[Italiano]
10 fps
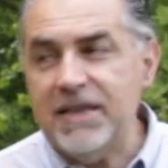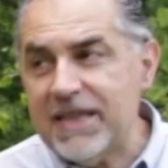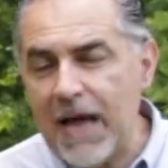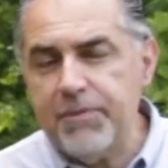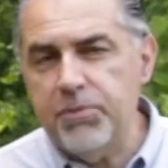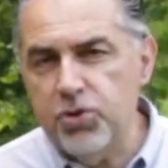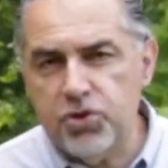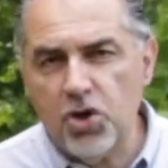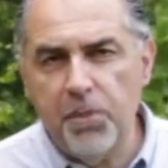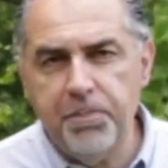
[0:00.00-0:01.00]
entrambi
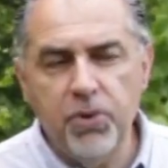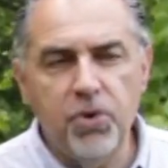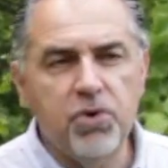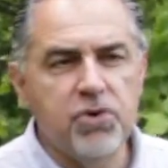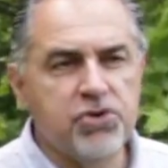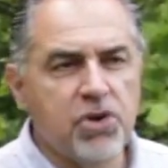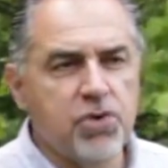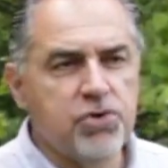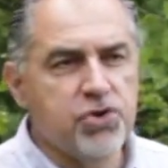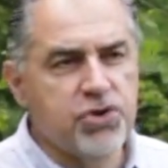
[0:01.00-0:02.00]
purtroppo
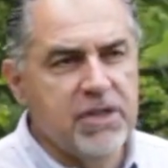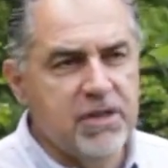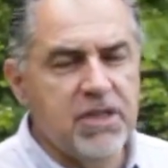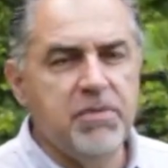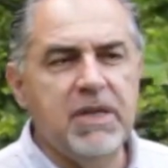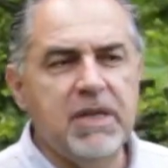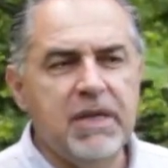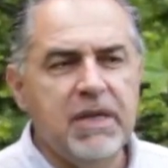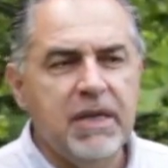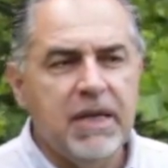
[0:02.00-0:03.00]
sono
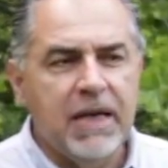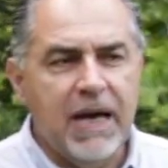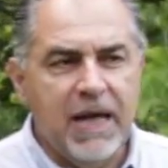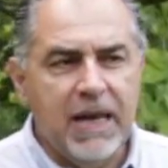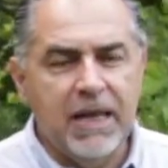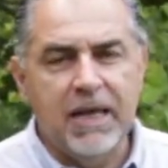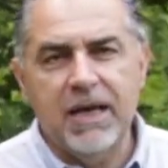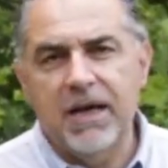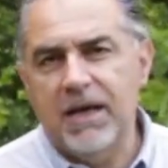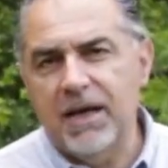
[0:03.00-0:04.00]
suscettibili al,
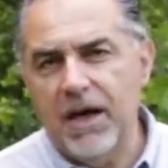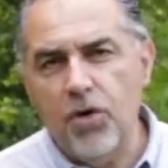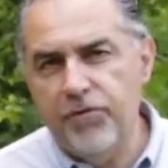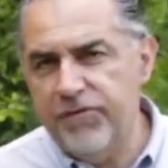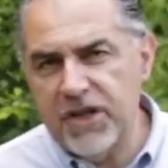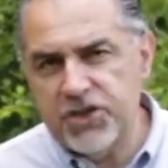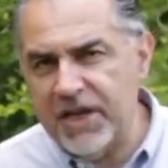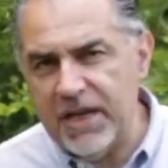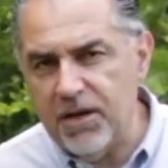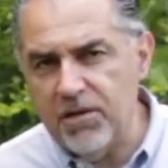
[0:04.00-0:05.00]
a un
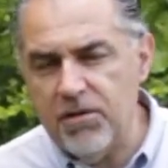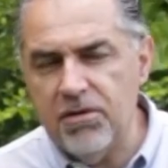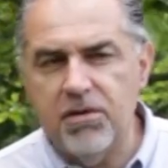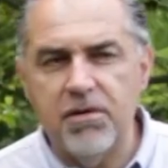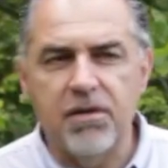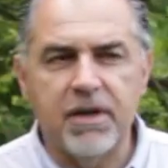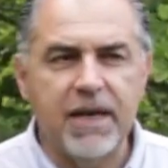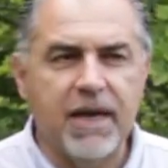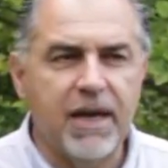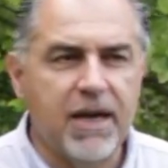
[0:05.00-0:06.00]
flagello
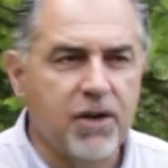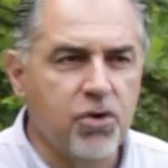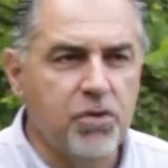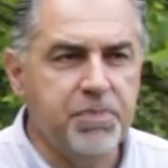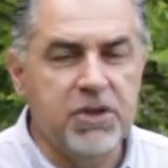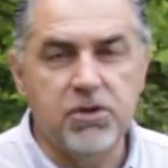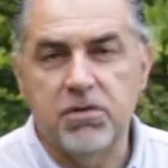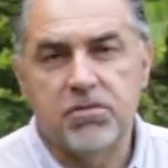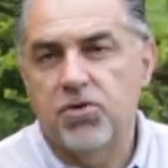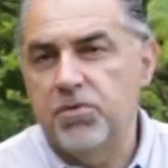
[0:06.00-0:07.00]
che ha
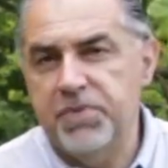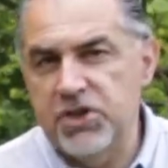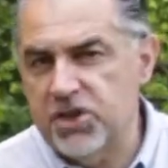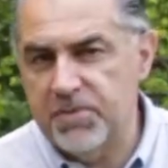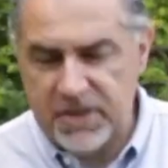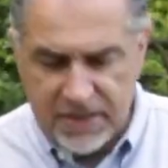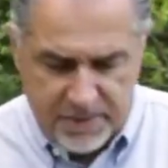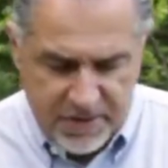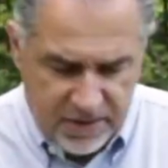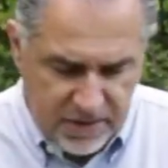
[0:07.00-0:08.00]
colpito, colpisce
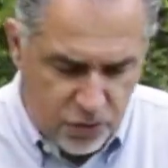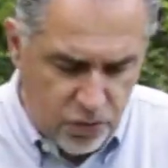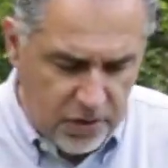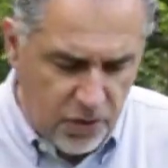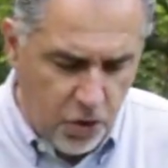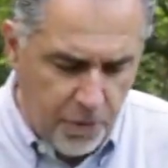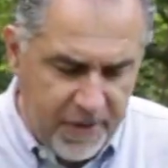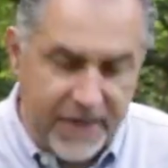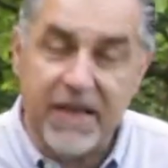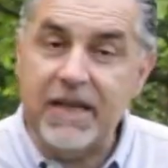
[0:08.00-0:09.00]
praticamente tutta
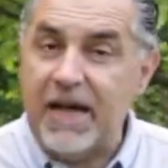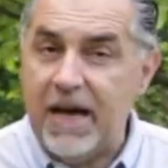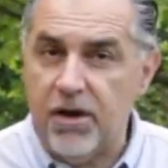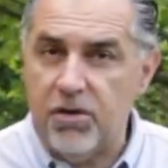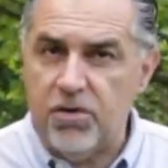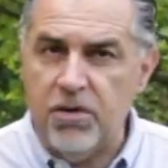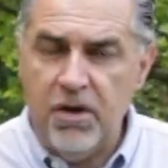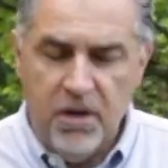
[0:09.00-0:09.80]
Europa che è il cancro